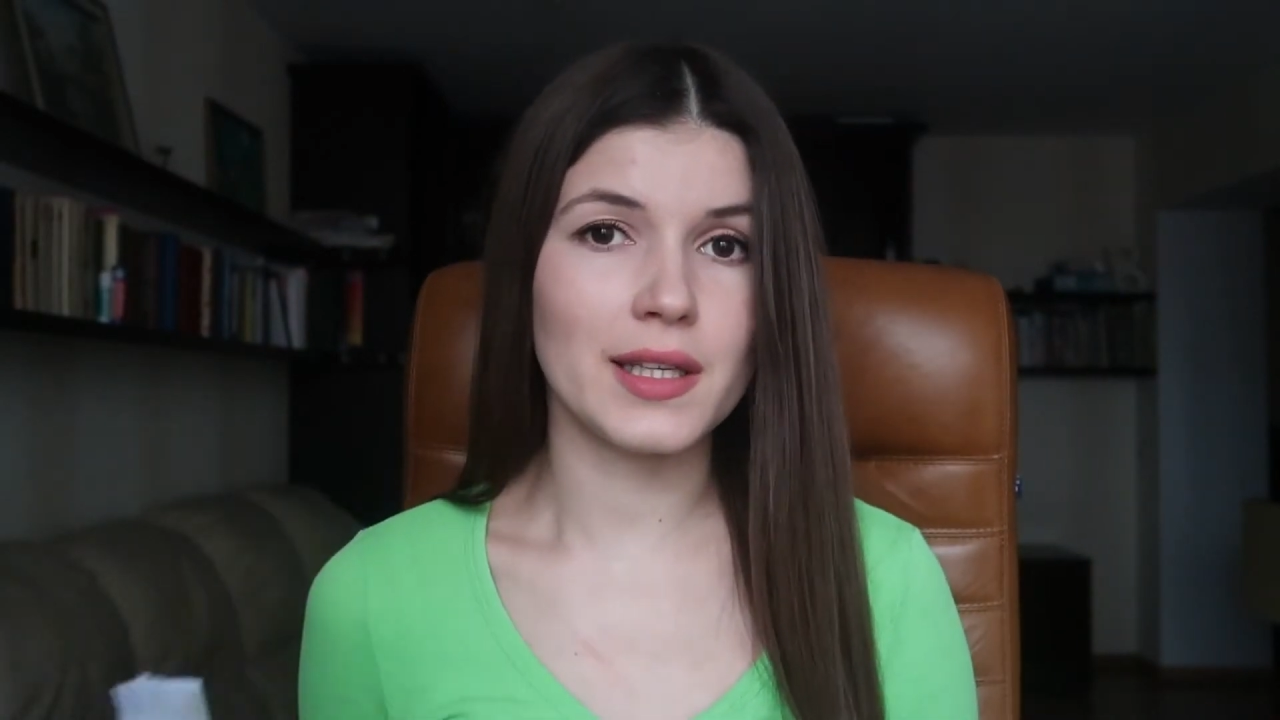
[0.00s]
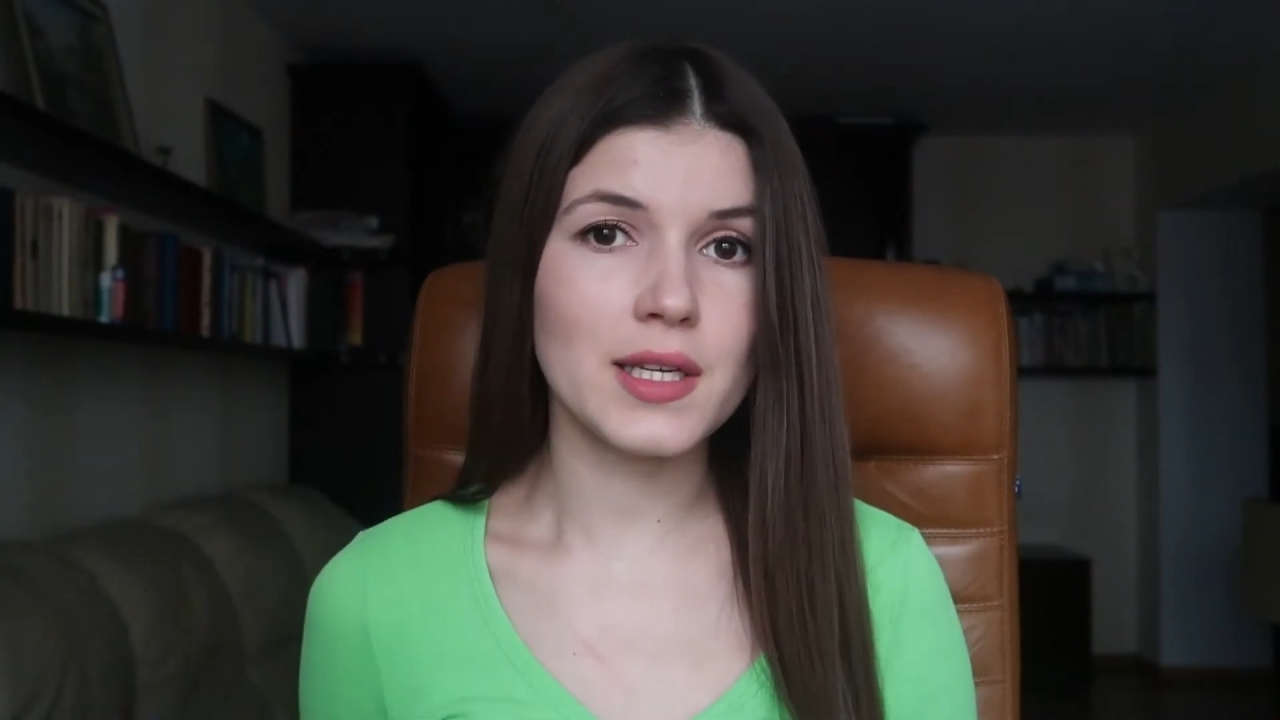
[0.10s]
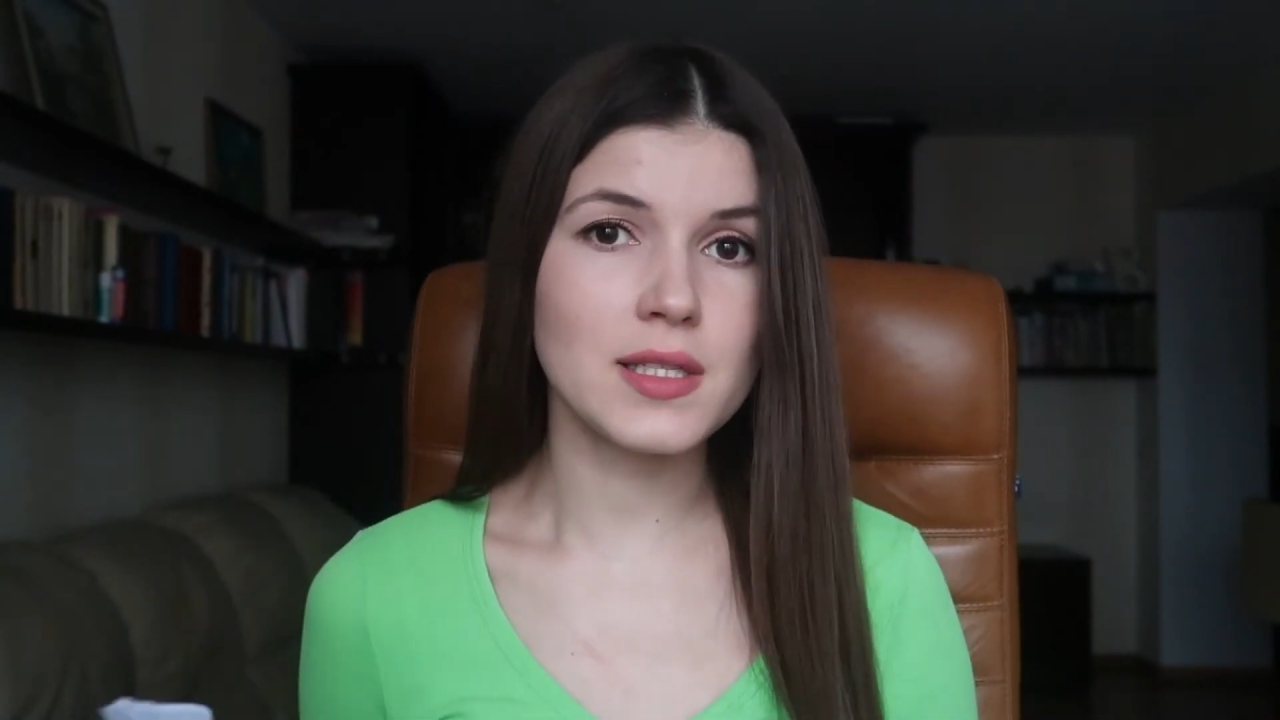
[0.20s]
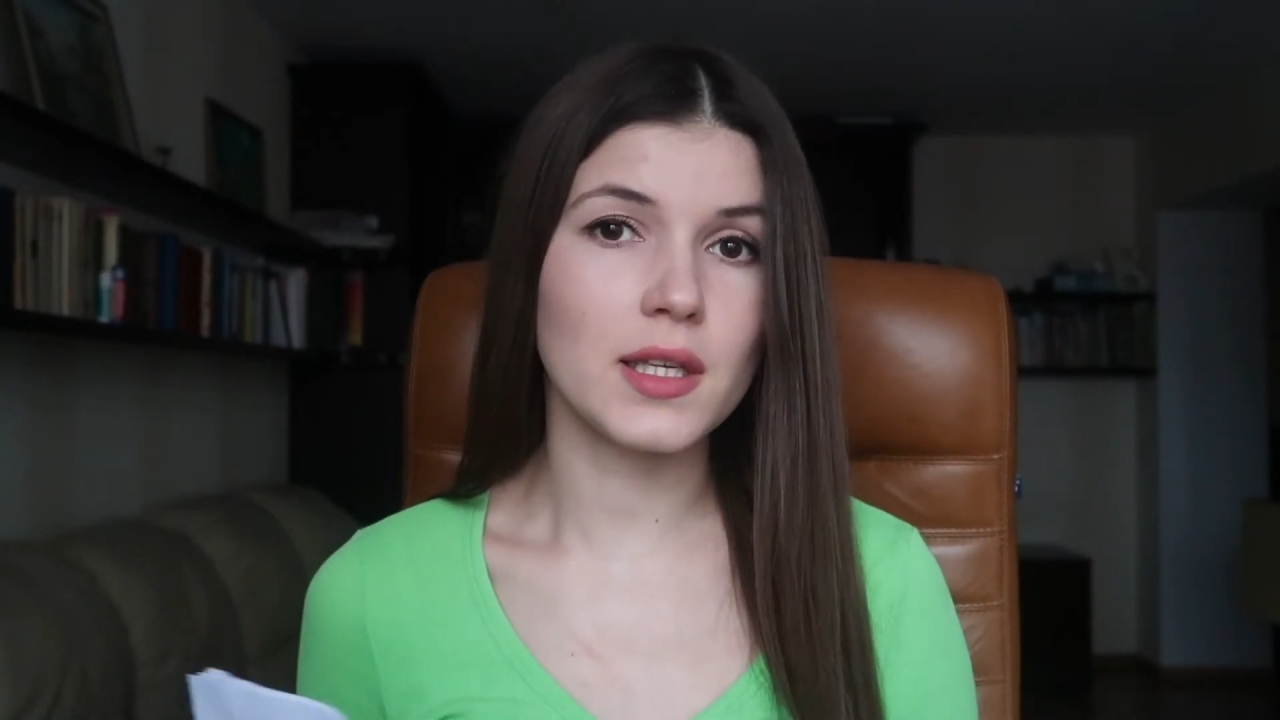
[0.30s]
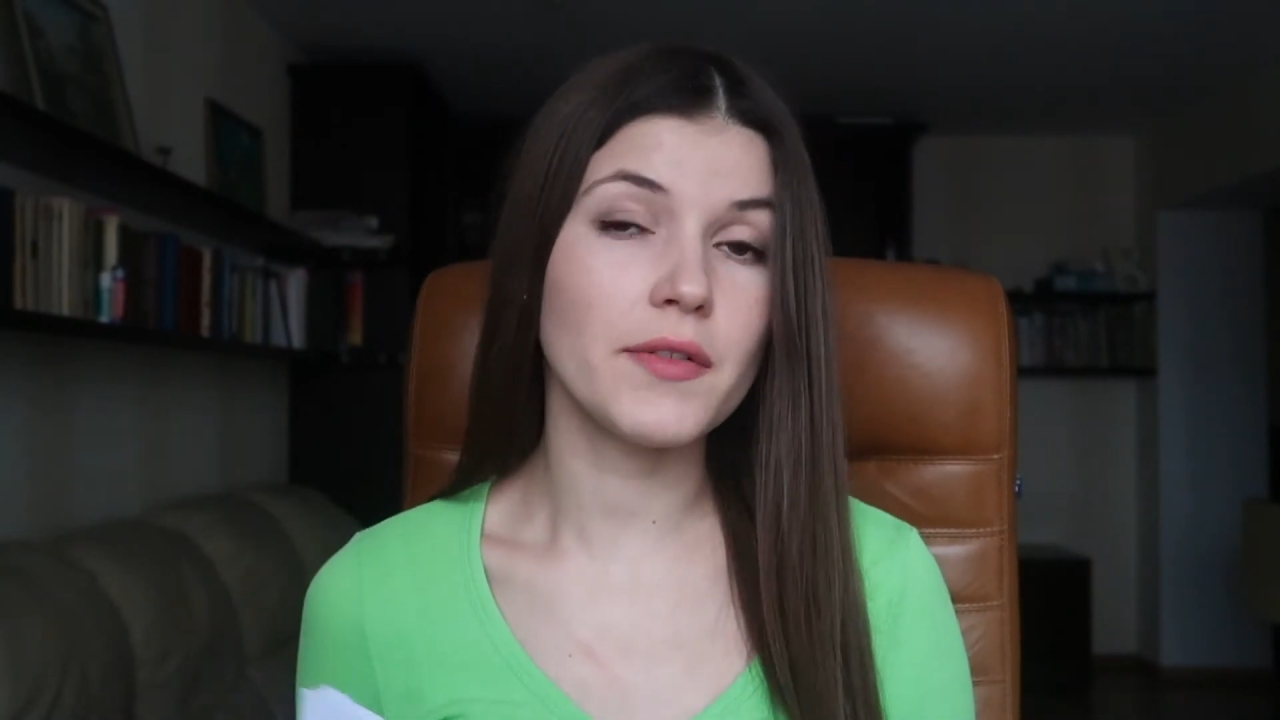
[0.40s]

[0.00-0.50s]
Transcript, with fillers: есть,